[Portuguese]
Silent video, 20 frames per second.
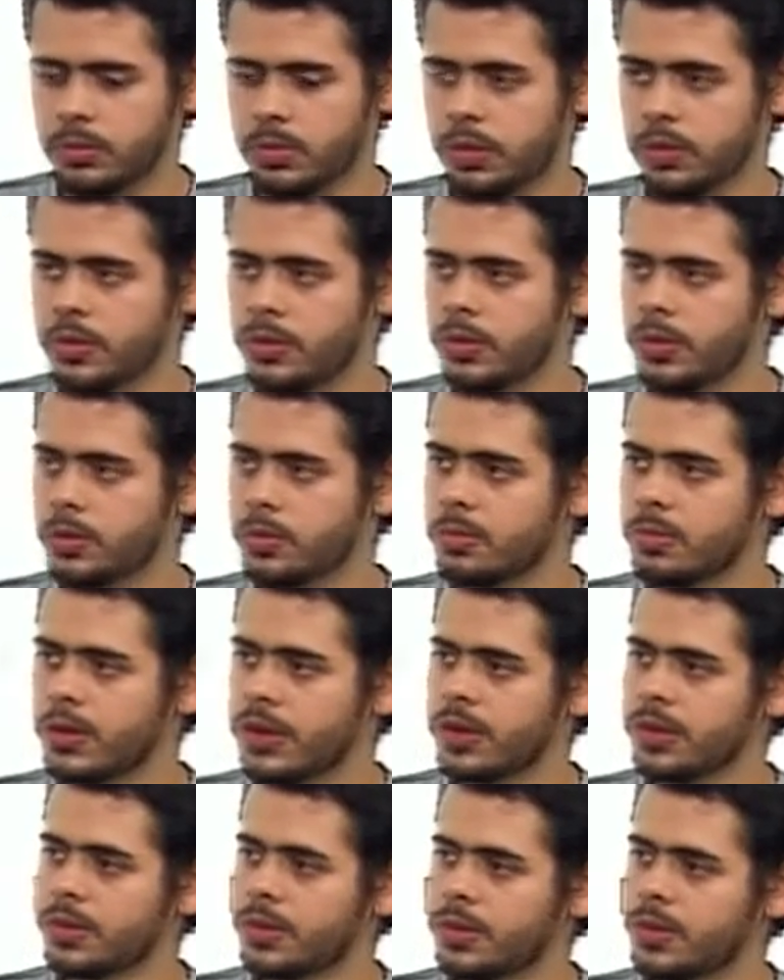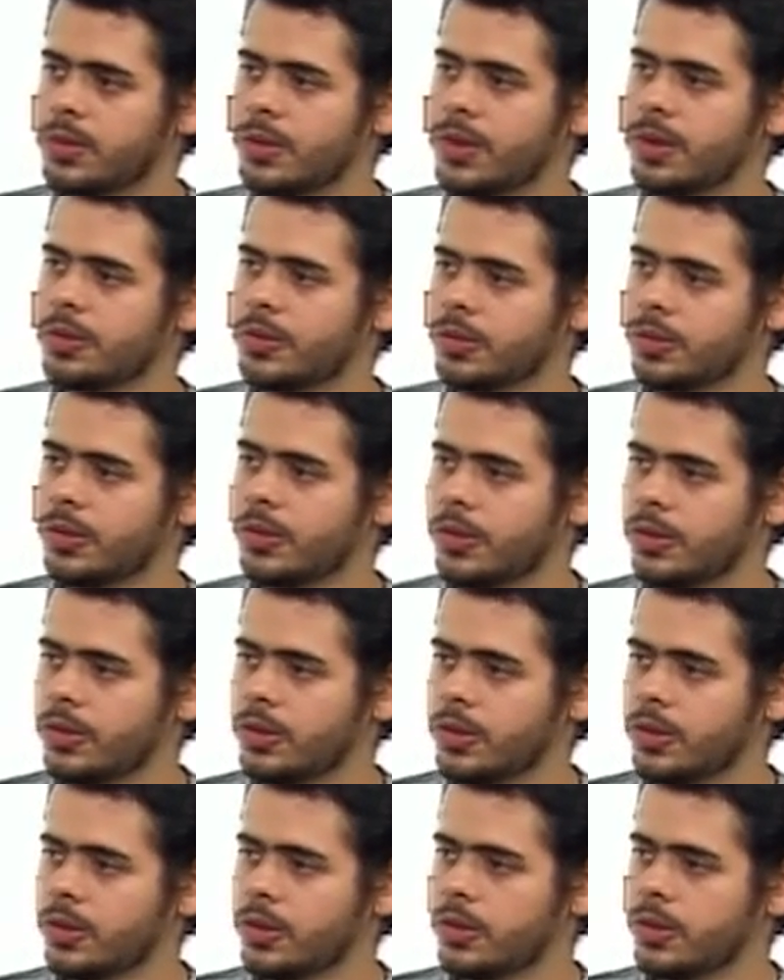Porque o ser humano não é
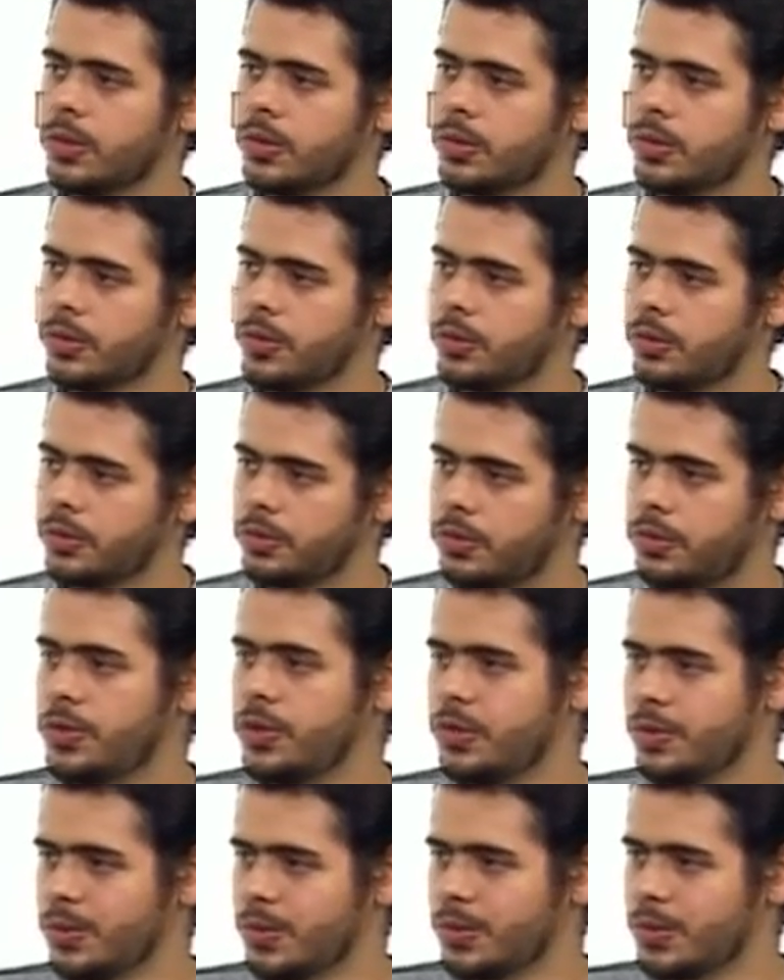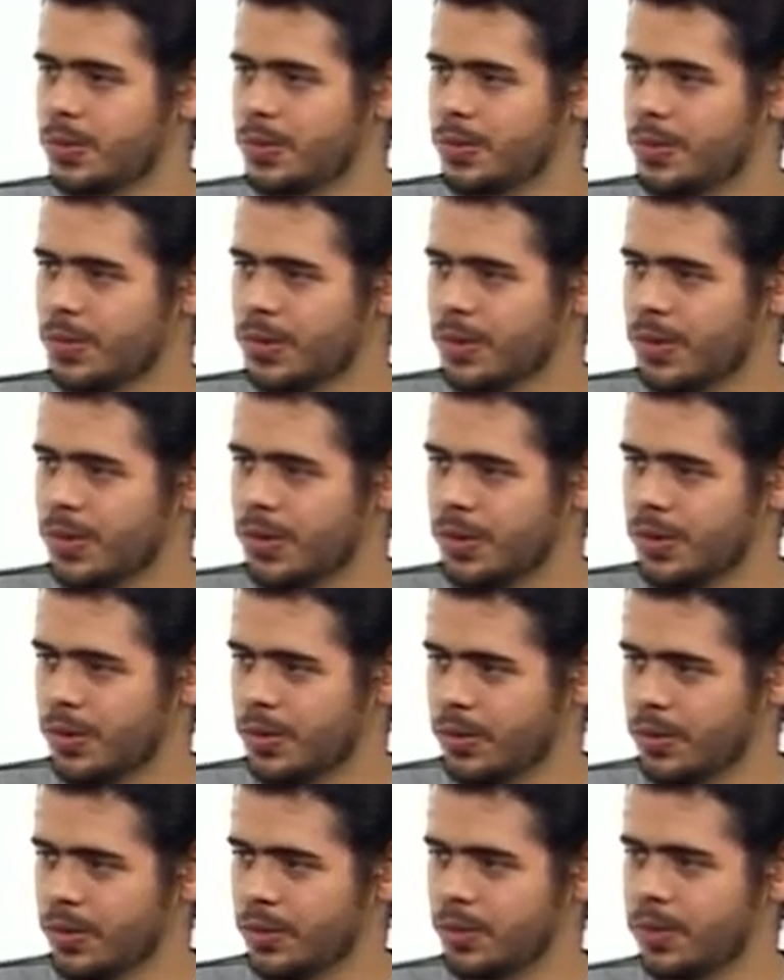só físico,
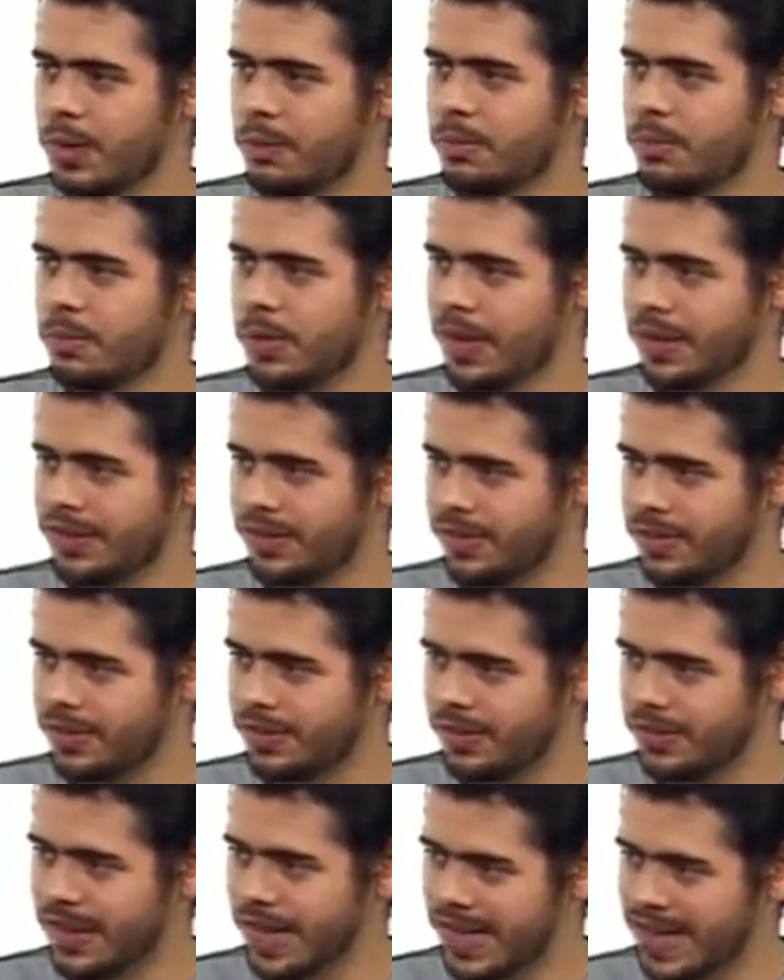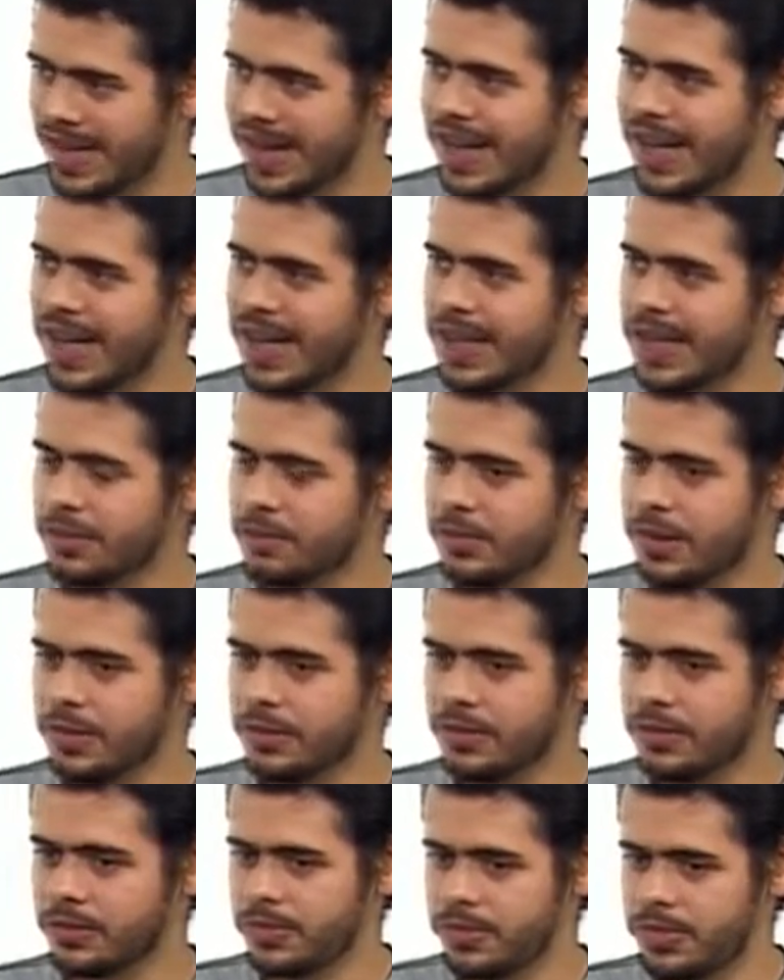não é só a parte da carne, a
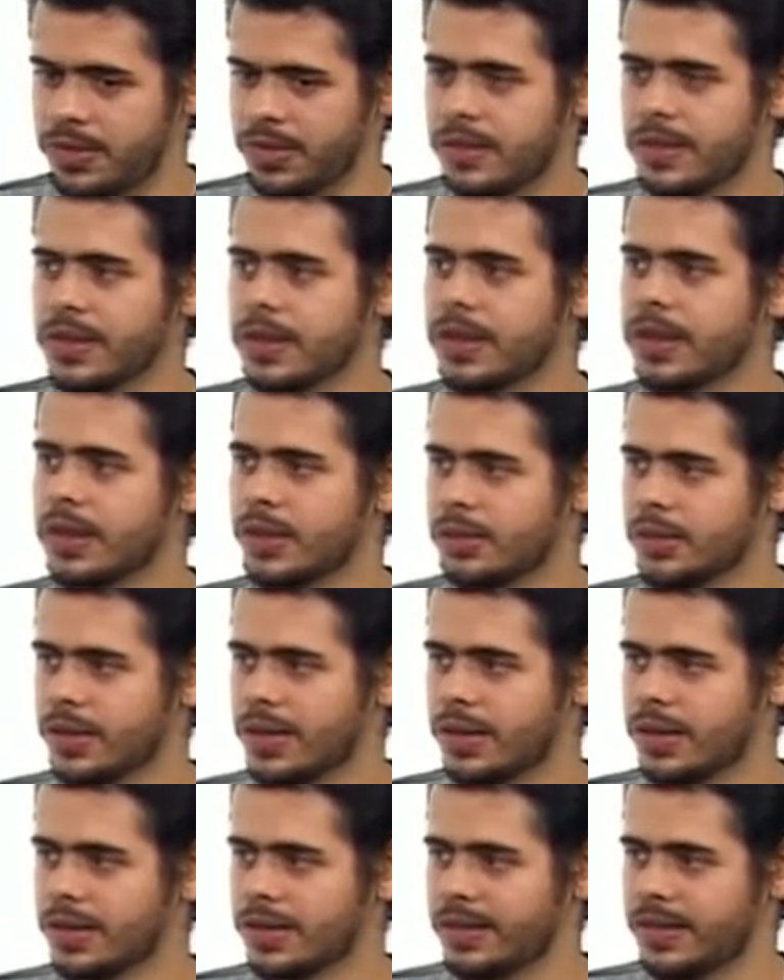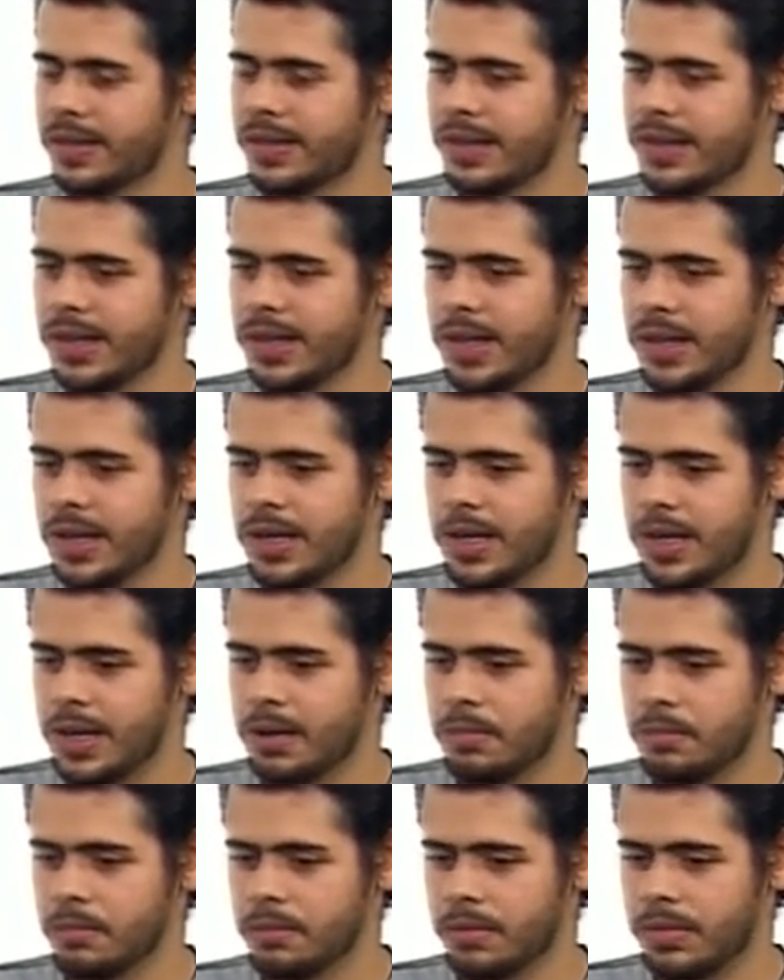parte física que adoece,
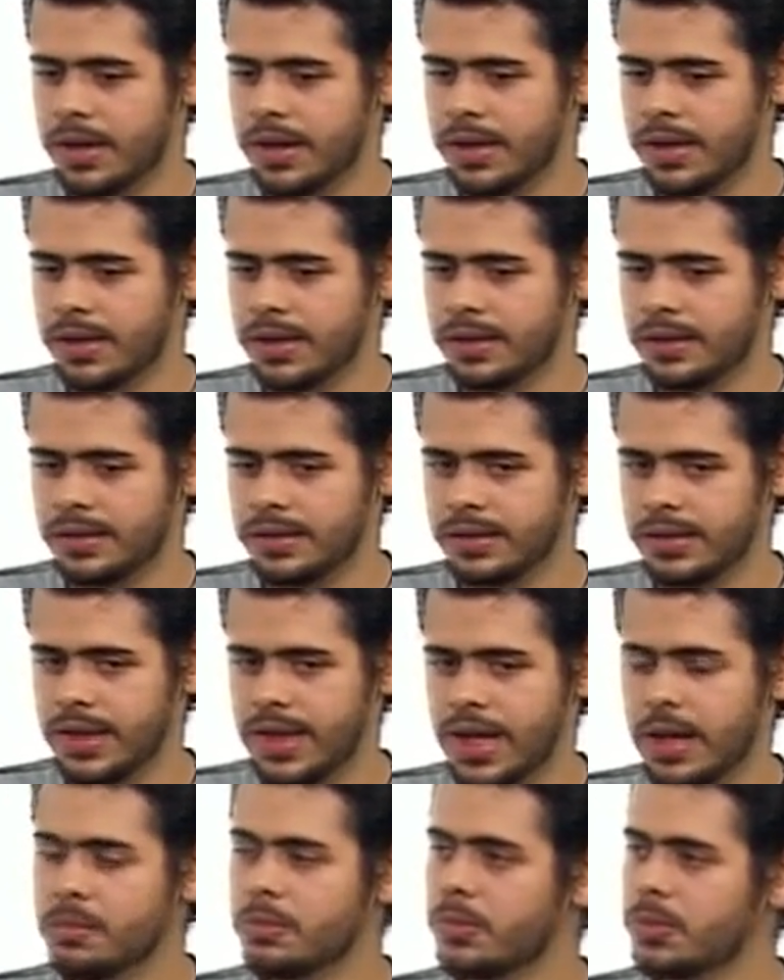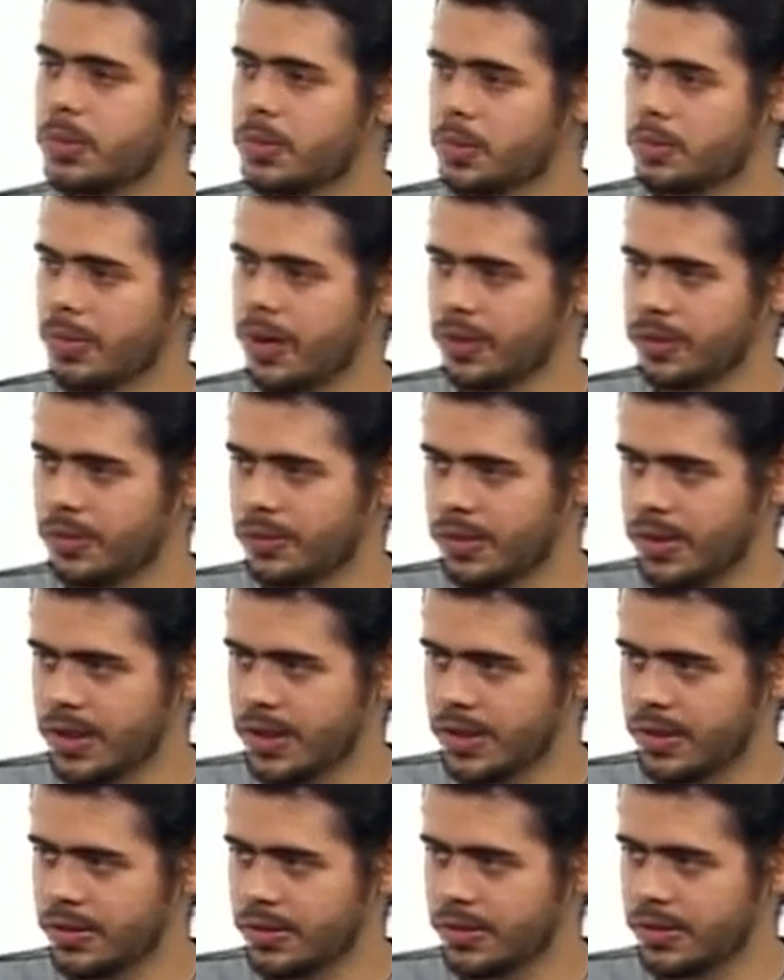mas é muito mais do que
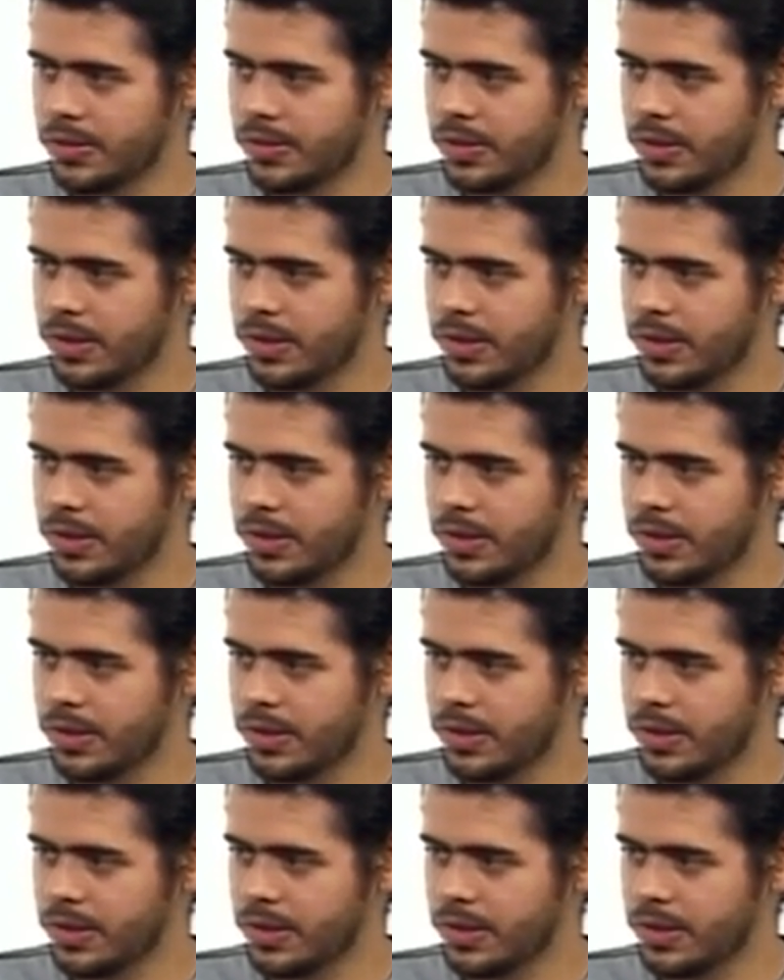isso.